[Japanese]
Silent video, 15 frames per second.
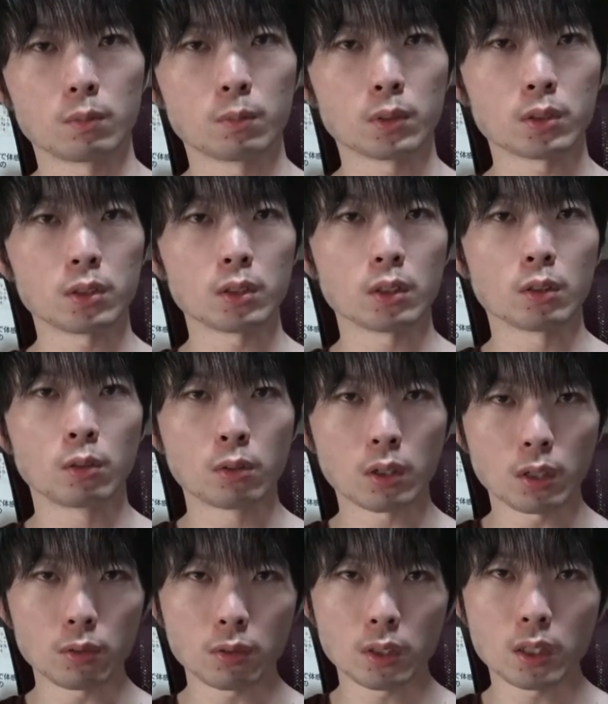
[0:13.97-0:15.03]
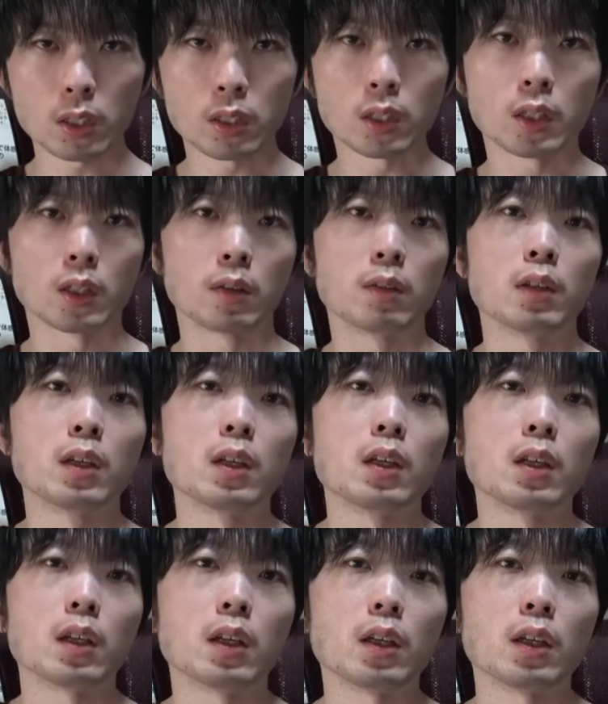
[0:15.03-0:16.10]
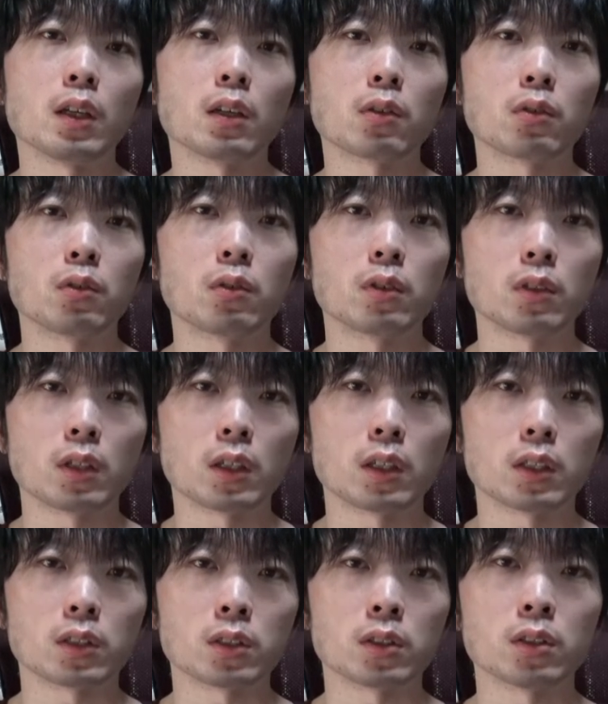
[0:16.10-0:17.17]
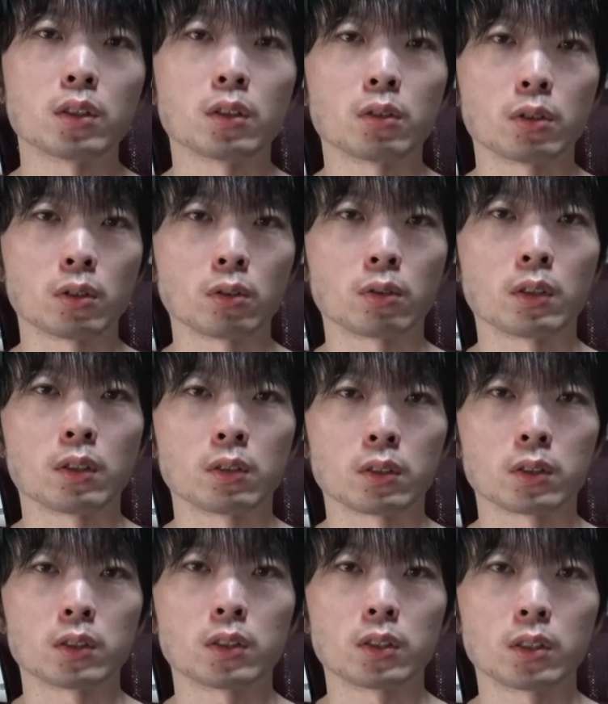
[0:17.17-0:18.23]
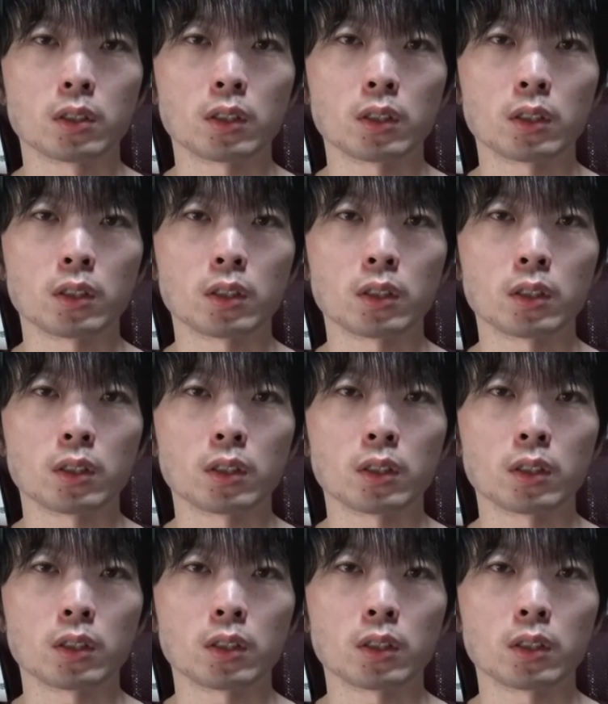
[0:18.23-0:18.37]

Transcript: 別に他の部屋にエアコンはついてるってとこあるんです。